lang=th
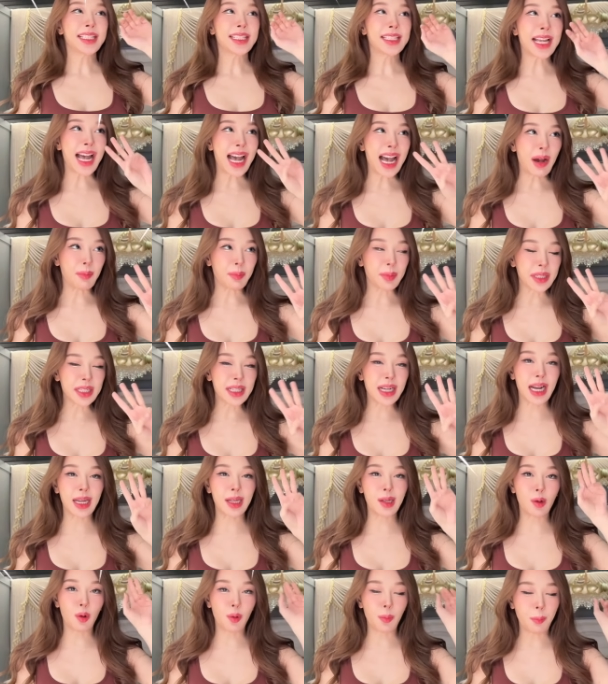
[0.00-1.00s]
3เดือ
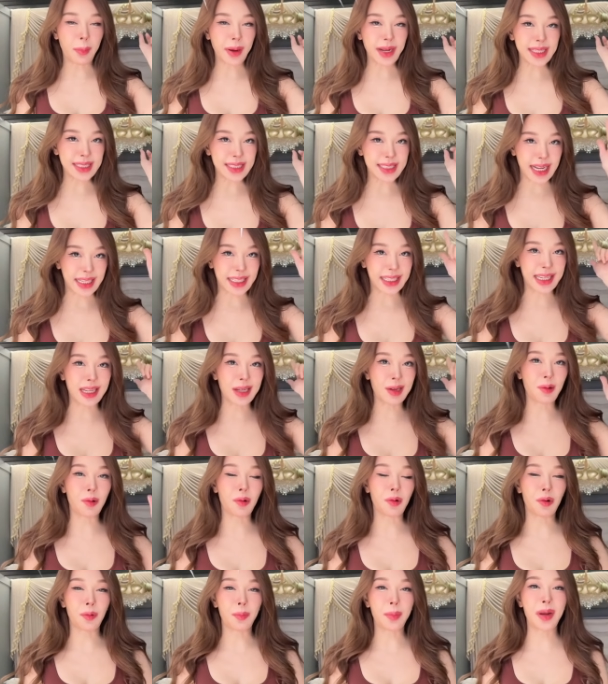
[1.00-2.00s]
นลงไป 7 กิโล
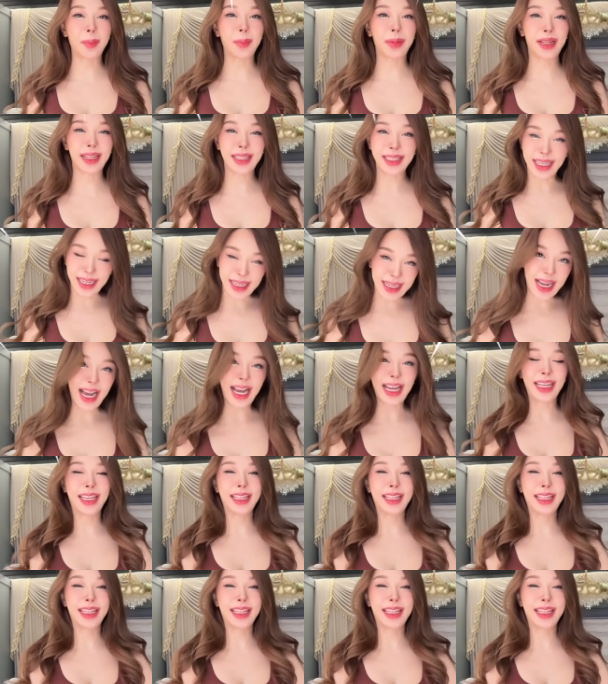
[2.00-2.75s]
เป็นไปได้ยังไง